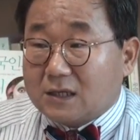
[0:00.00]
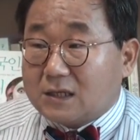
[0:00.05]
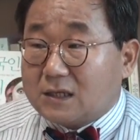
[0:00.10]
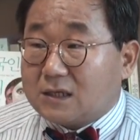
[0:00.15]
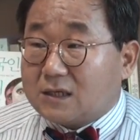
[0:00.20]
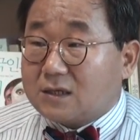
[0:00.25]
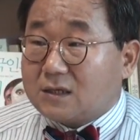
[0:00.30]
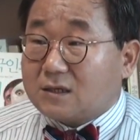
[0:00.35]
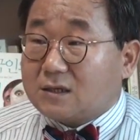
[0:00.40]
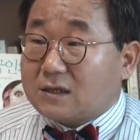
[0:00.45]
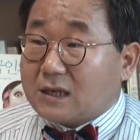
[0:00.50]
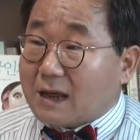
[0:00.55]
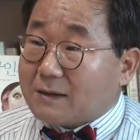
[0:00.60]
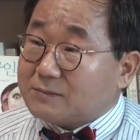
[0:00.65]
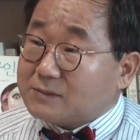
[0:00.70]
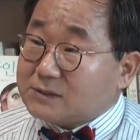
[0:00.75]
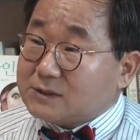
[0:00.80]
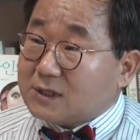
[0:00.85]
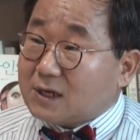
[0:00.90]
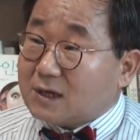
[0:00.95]
이
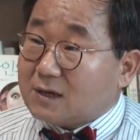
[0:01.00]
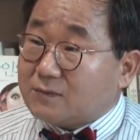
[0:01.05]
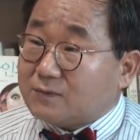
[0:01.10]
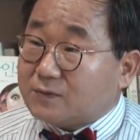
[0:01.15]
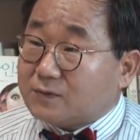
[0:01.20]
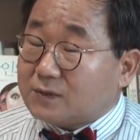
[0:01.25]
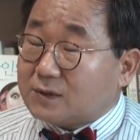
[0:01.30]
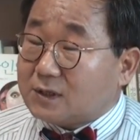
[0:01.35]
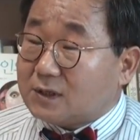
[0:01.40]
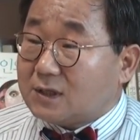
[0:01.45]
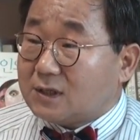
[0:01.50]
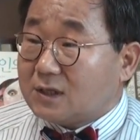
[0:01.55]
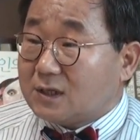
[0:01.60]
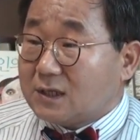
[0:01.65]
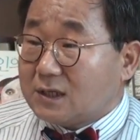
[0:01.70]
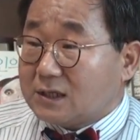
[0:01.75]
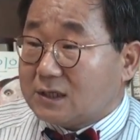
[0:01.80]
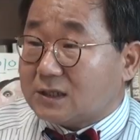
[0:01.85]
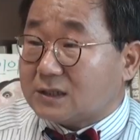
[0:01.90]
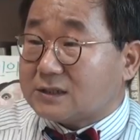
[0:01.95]
남자분이
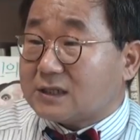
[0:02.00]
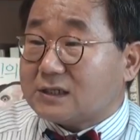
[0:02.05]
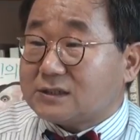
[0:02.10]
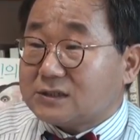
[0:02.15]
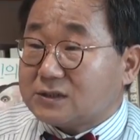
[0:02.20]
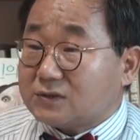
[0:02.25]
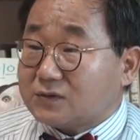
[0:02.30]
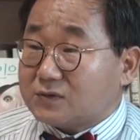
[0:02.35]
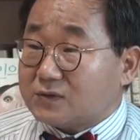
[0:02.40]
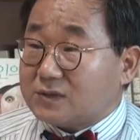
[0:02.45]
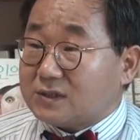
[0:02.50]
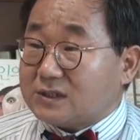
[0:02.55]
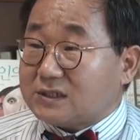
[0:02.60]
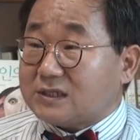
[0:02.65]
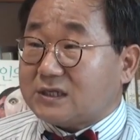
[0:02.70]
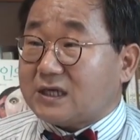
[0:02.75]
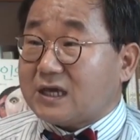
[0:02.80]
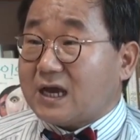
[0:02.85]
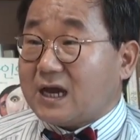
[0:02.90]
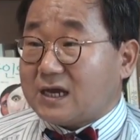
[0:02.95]
여자친구를
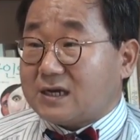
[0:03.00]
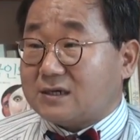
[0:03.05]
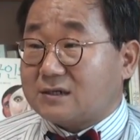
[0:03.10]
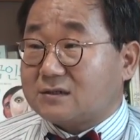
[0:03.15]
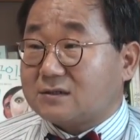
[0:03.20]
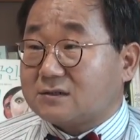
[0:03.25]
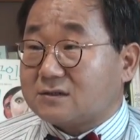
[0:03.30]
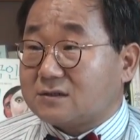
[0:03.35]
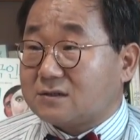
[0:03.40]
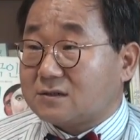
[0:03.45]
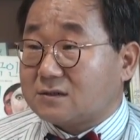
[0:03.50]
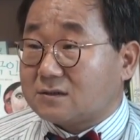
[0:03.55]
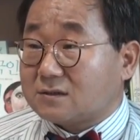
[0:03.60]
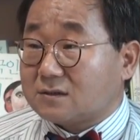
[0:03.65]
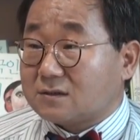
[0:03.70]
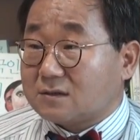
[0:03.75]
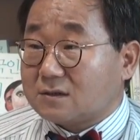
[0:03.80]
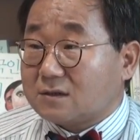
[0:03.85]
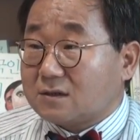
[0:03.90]
이해하는 거는